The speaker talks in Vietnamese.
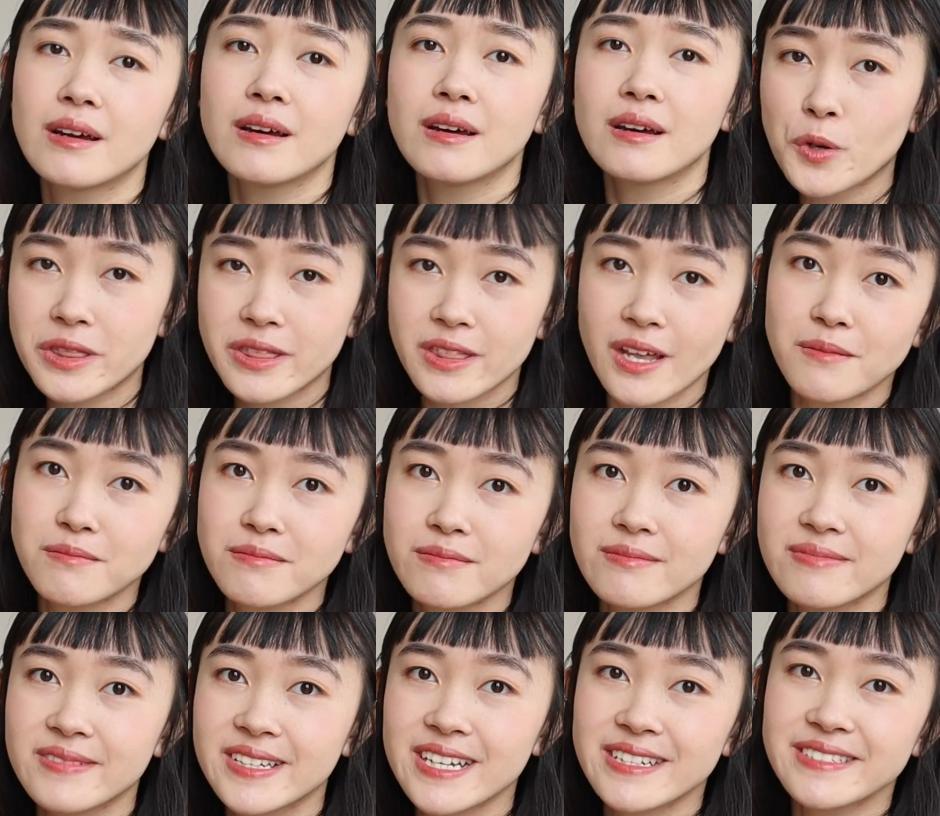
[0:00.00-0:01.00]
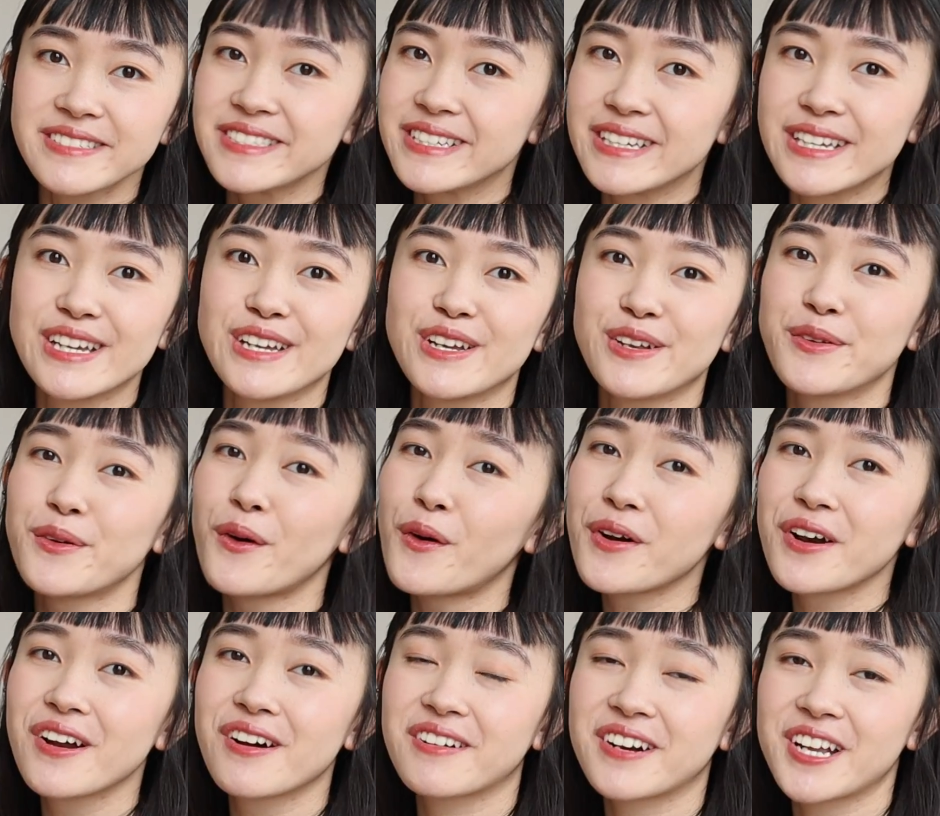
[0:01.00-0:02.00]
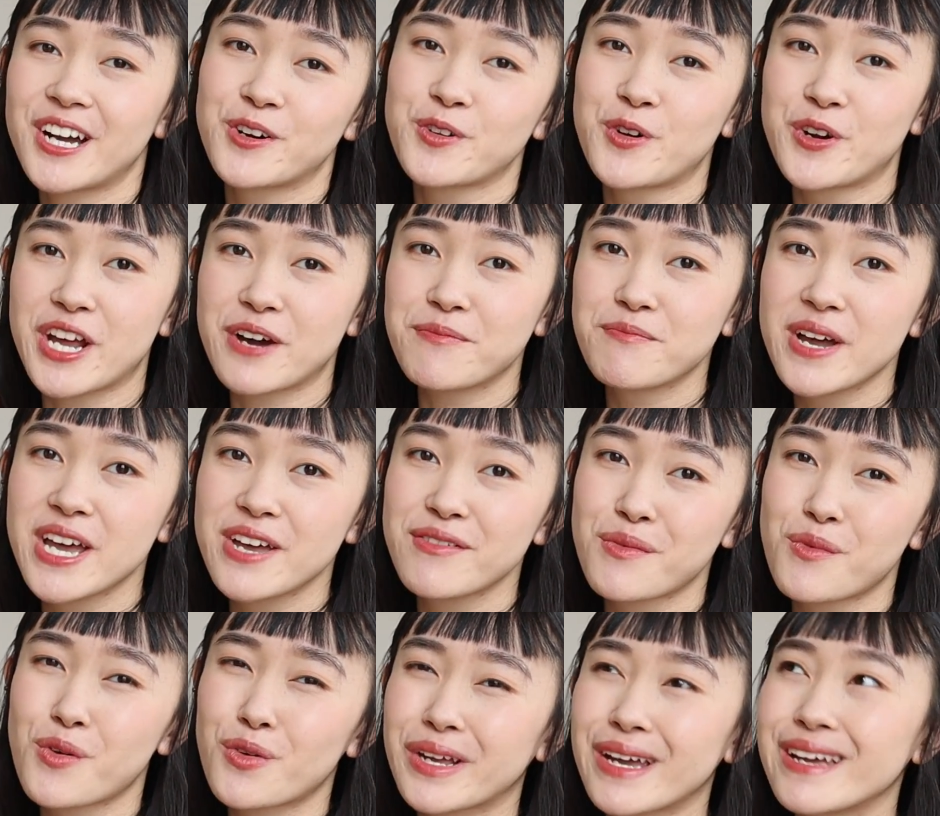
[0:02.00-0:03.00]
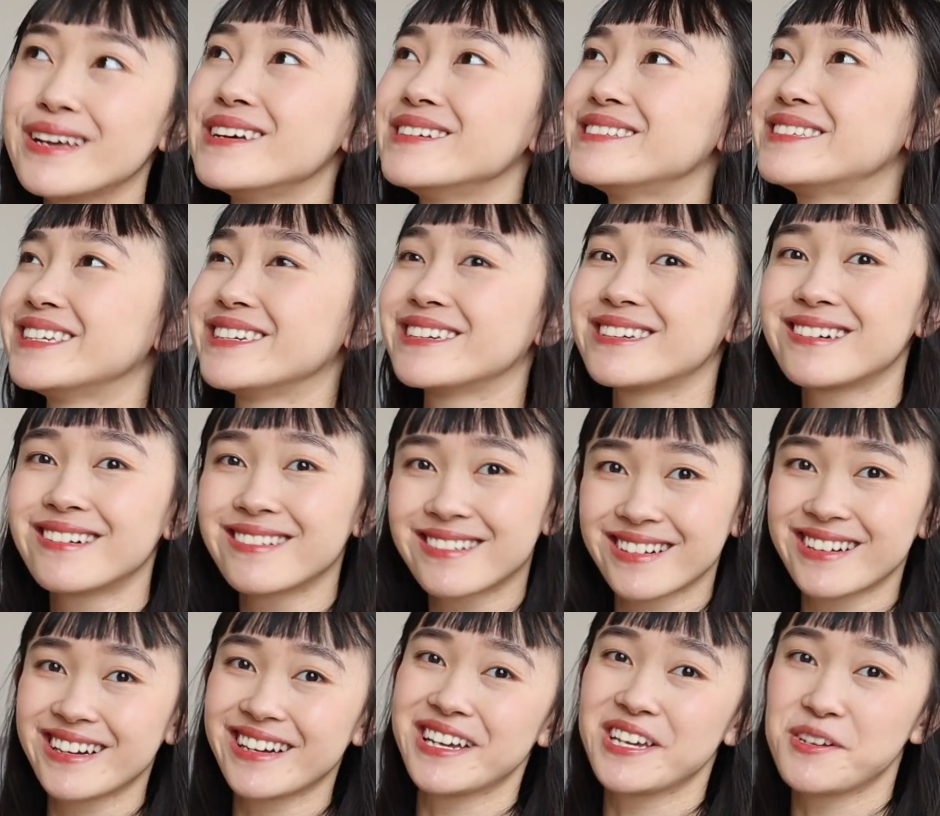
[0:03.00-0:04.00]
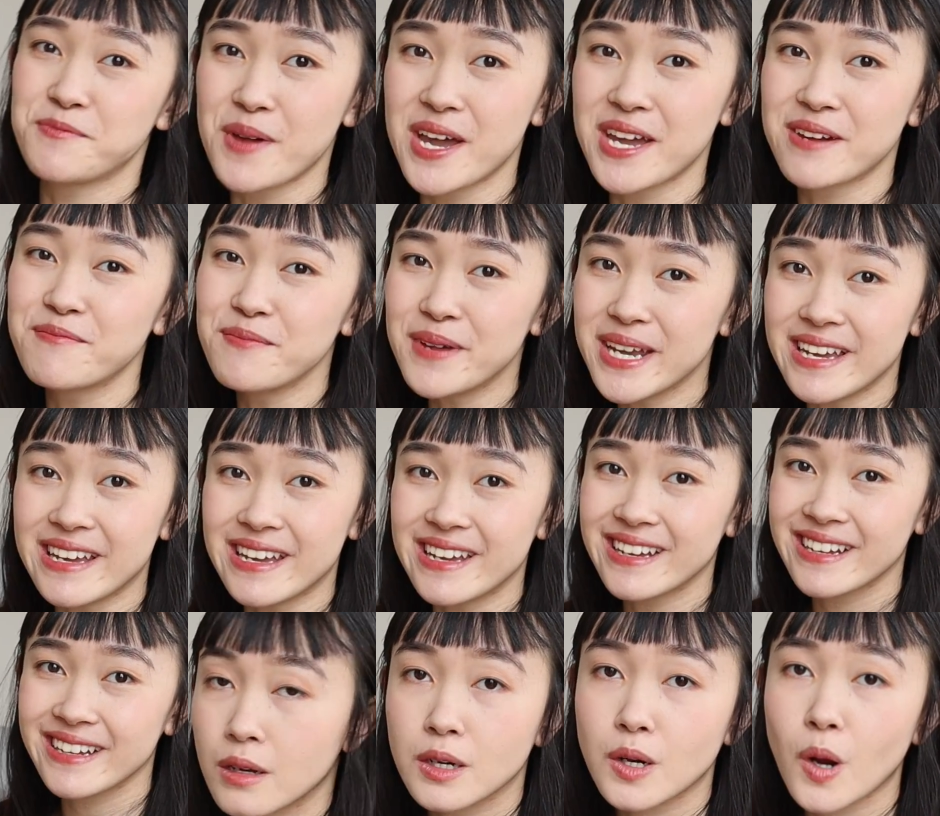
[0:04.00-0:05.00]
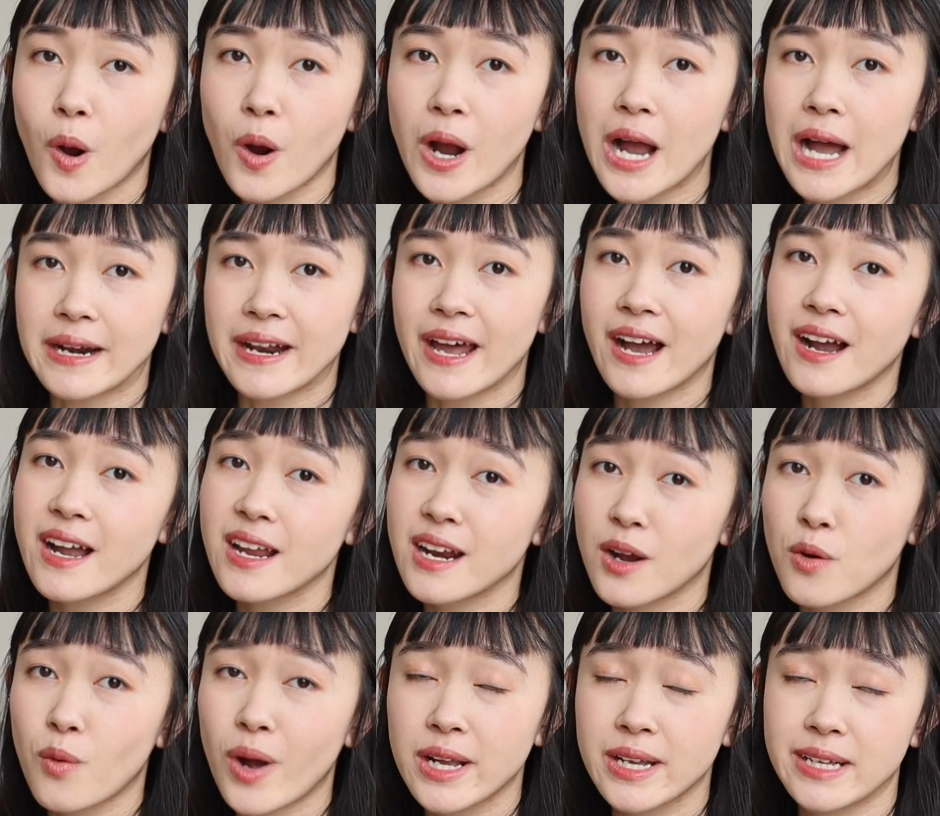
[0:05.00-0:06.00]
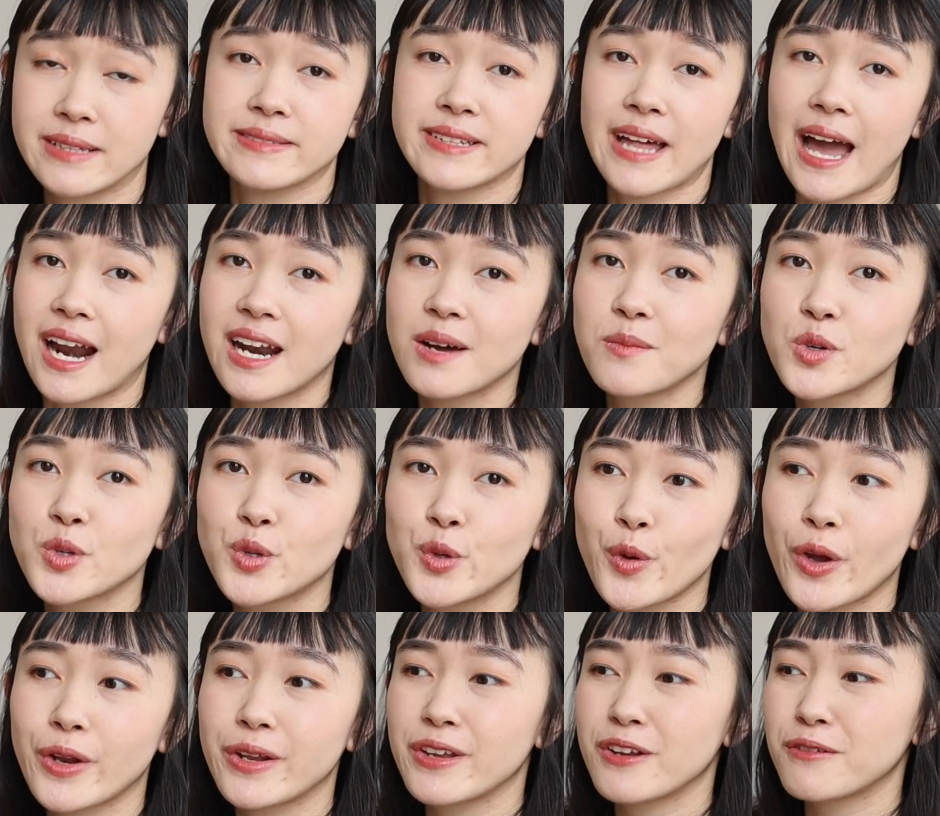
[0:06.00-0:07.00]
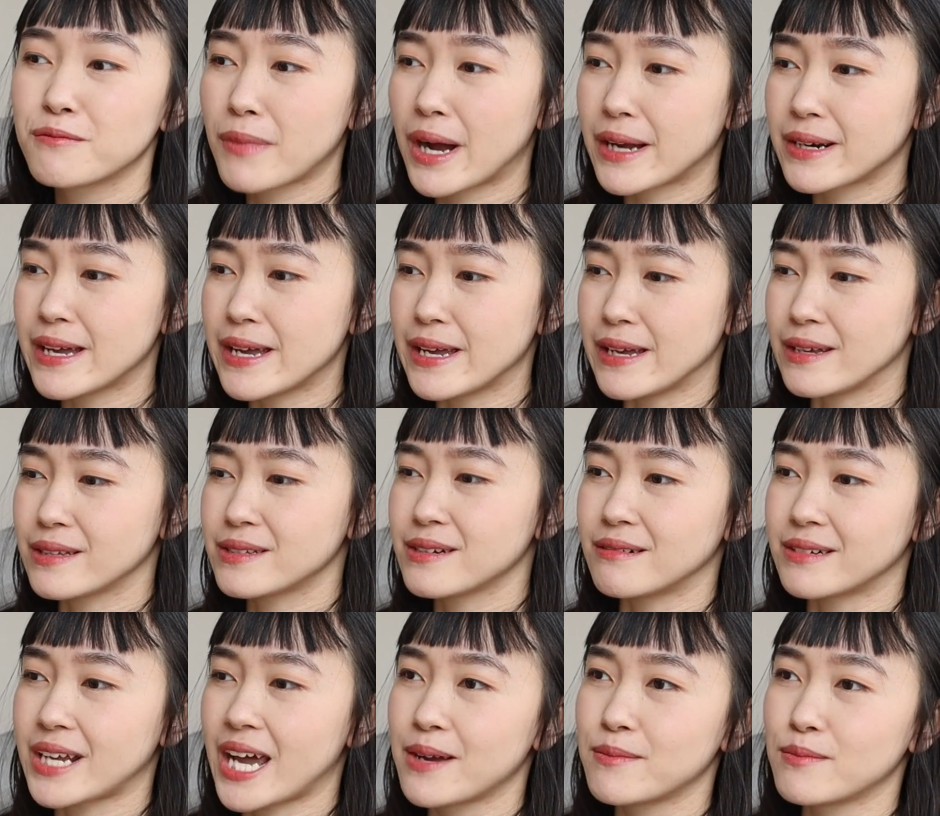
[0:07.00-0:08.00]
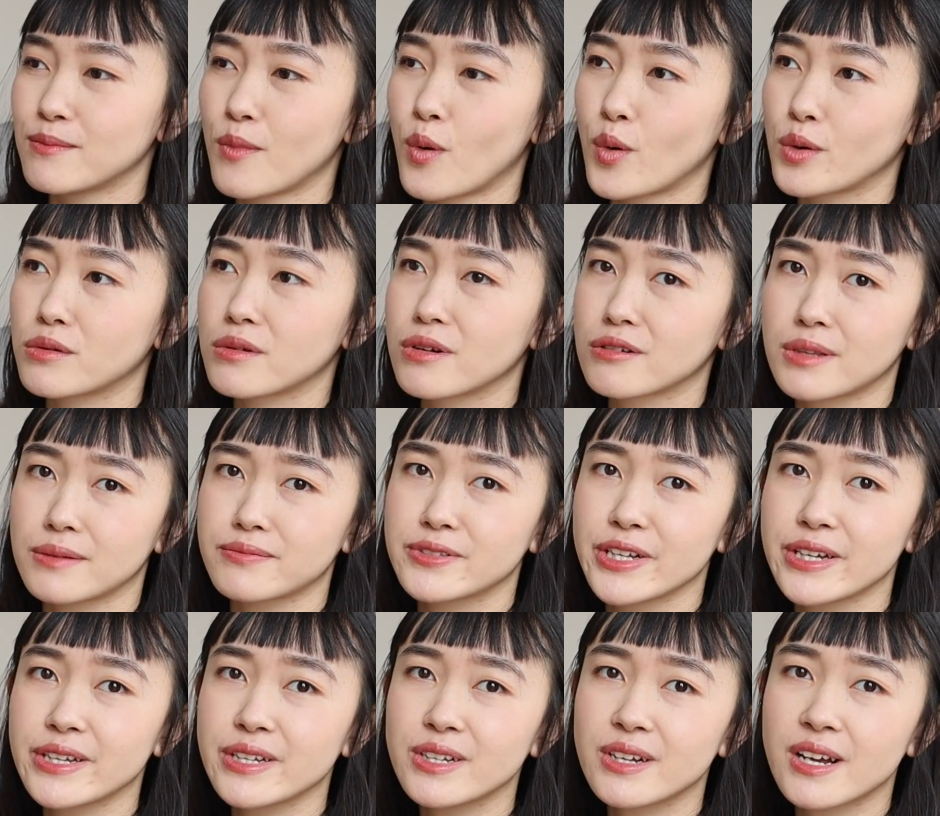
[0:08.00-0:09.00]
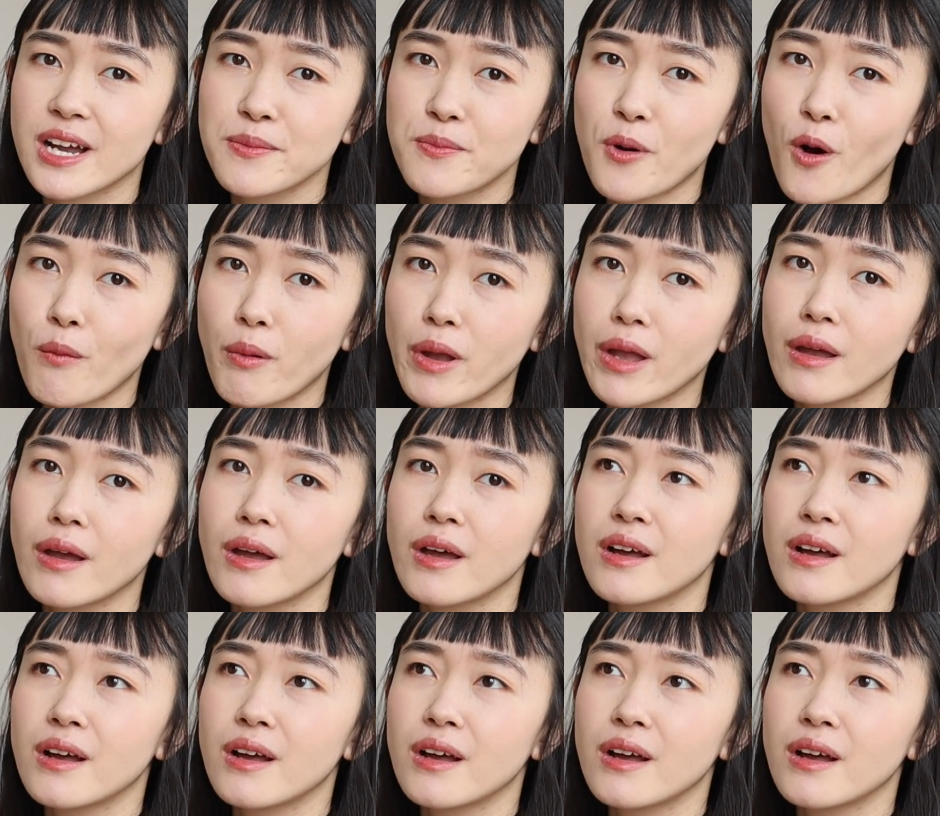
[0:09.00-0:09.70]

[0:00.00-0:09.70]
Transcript: quyết tâm kiên trì nỗ lực theo đuổi đam mê với một cái ý chí cực kỳ bền bỉ có khả năng hay là ngoại hình sáng là một chuyện nhưng mà để trở thành một thực tập sinh K-pop ấy